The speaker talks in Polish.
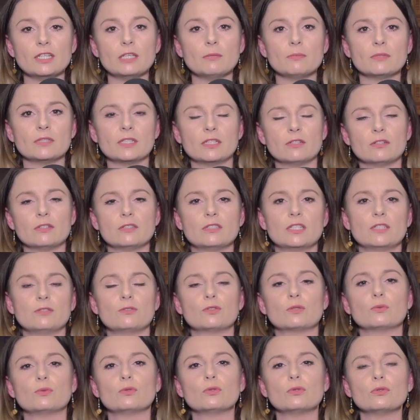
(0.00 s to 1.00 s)
Gminnego
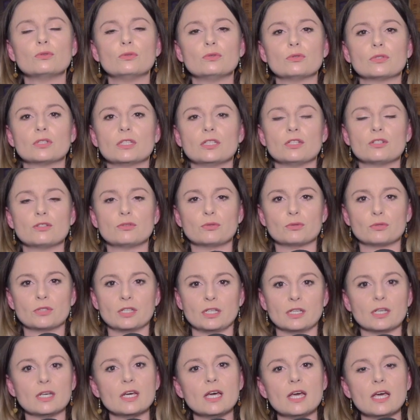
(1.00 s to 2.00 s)
Centrum Kultury i
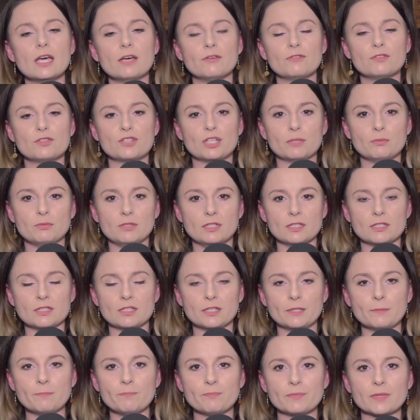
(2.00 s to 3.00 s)
Sztuki w
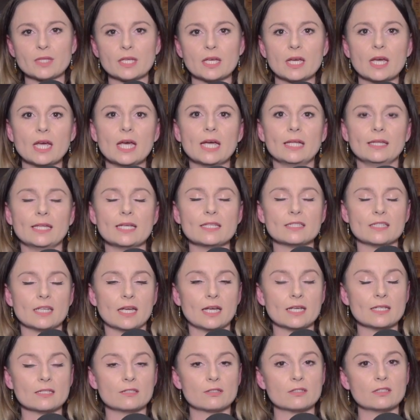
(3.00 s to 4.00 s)
Trzebnicy. Na
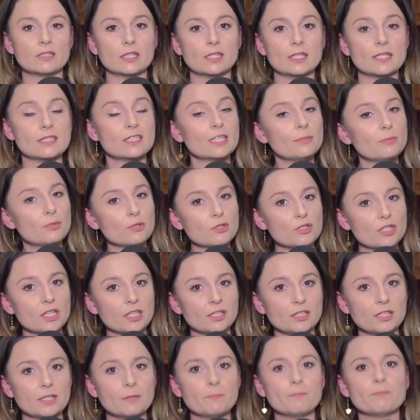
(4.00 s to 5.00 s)
seans zostali
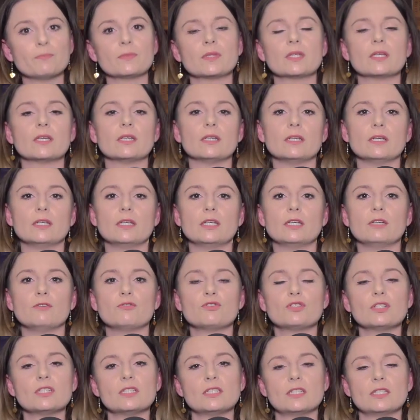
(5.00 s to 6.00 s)
zaproszeni e,
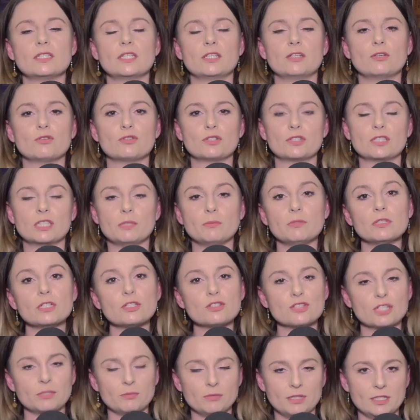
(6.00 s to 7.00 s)
wszyscy seniorzy z gminy
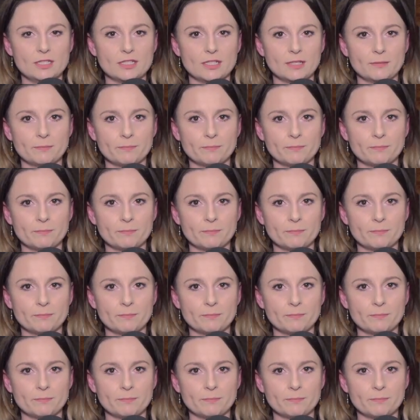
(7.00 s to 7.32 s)
Trzebnica